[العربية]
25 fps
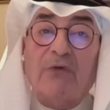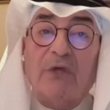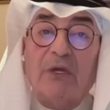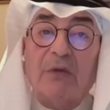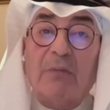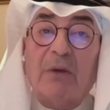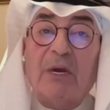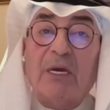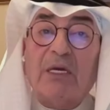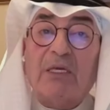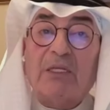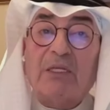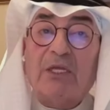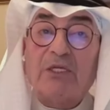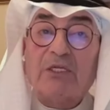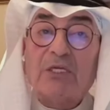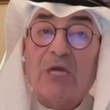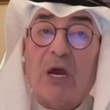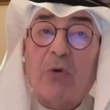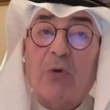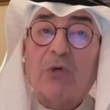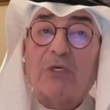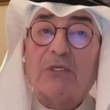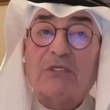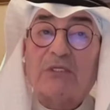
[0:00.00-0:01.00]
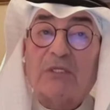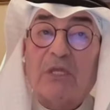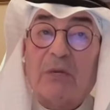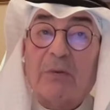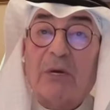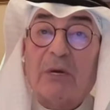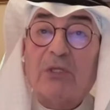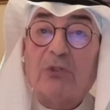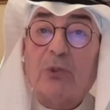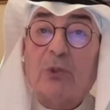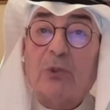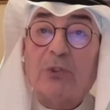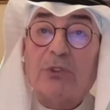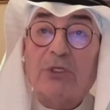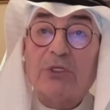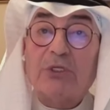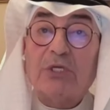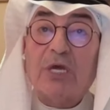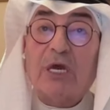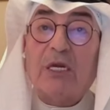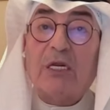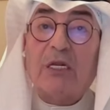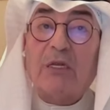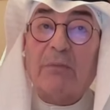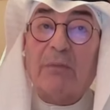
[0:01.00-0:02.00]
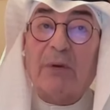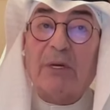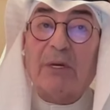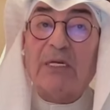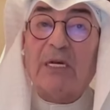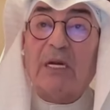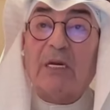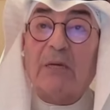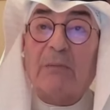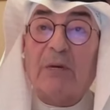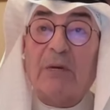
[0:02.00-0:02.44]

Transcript: بما يتجاوز التبادل التجاري بين